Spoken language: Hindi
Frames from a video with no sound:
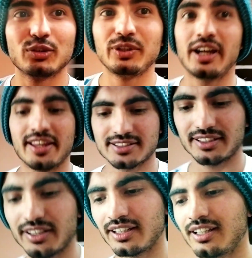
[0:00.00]
थी लुधियाना
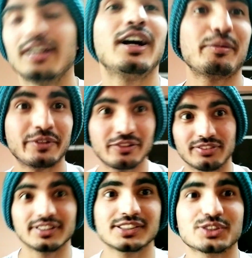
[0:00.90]
से अपनी
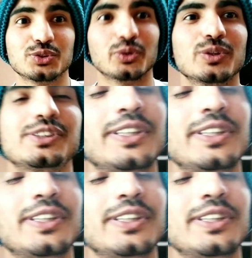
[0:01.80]
फर्स्ट जो